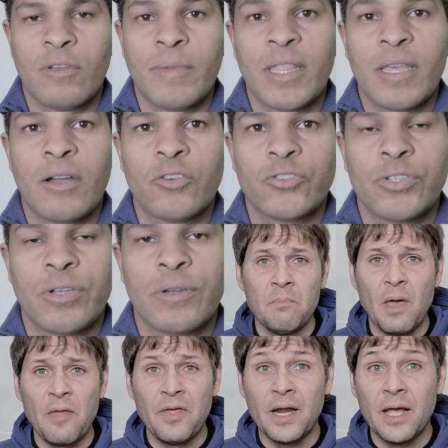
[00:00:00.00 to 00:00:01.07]
No me deja
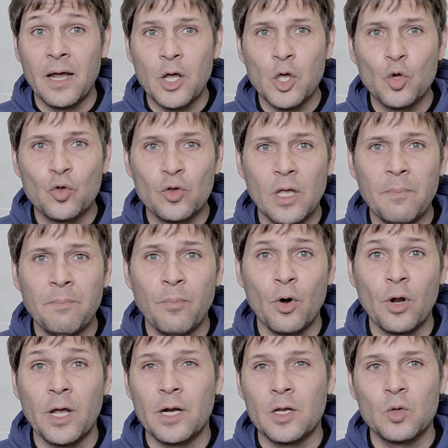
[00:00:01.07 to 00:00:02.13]
opción. Me acercaré yo a usted
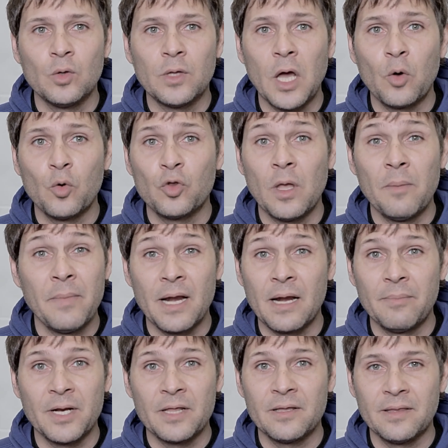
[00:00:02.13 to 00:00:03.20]
porque resulta que usted me
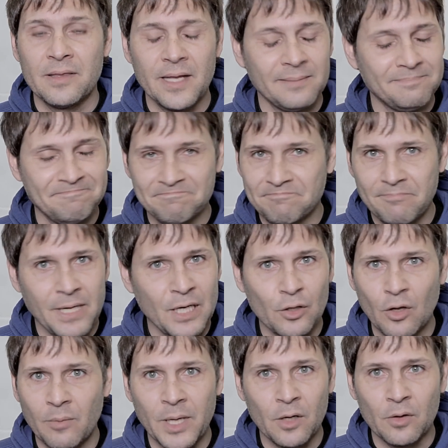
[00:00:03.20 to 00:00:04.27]
representa,
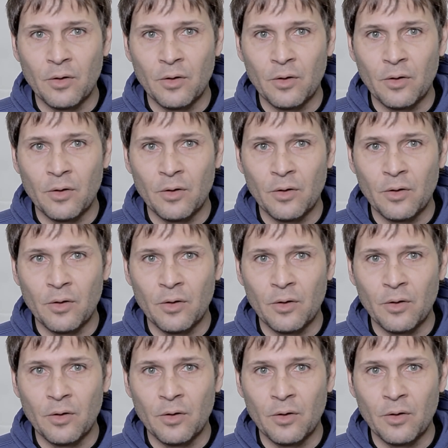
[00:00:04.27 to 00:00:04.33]
pero no me